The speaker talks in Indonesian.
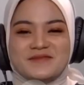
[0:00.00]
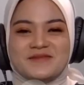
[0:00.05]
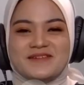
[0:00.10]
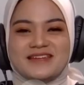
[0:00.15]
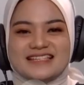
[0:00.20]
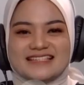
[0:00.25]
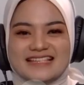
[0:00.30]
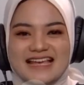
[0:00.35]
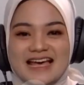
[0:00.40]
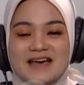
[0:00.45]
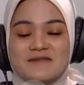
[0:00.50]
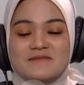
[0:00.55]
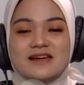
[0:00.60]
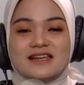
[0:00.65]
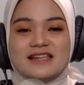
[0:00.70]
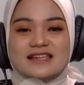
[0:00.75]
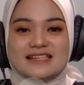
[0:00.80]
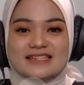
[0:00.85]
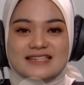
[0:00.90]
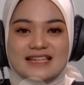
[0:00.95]
Pemirsa,
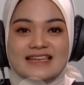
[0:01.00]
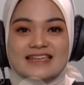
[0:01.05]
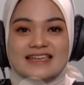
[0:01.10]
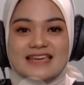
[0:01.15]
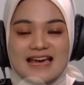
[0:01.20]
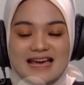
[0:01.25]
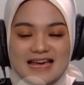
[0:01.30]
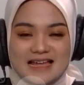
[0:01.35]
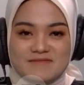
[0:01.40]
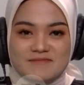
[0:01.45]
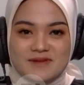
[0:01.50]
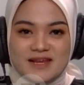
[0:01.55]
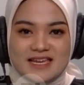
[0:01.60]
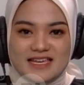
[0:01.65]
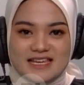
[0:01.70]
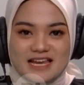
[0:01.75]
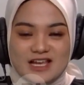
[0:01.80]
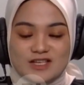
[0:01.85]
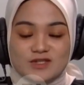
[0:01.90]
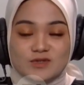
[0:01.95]
mari kita lihat
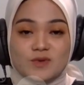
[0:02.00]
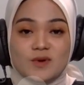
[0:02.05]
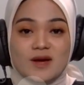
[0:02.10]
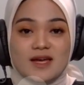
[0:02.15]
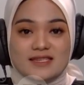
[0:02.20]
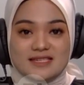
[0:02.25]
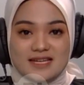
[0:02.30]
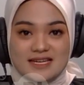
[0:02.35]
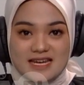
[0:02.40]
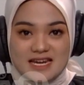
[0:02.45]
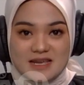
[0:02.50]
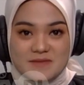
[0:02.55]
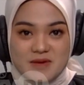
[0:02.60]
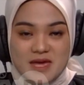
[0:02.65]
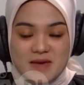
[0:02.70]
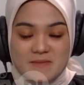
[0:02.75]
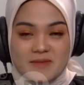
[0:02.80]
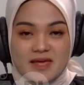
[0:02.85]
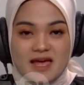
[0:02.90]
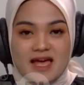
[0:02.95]
perakiraan cuaca dari
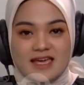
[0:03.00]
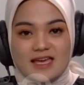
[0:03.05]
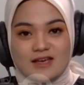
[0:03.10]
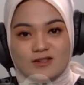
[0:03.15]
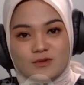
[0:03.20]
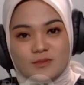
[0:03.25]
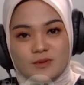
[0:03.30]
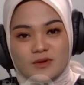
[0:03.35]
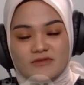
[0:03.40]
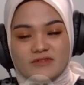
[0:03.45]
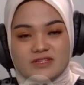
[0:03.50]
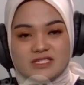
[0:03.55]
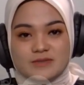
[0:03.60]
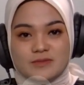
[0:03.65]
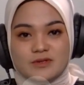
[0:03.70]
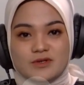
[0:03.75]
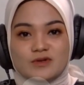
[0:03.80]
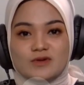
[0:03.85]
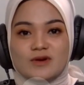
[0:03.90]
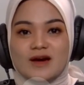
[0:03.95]
BMKG untuk
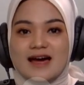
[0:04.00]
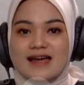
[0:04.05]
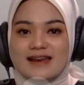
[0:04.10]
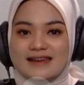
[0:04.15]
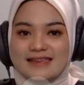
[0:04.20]
Provinsi Bengkulu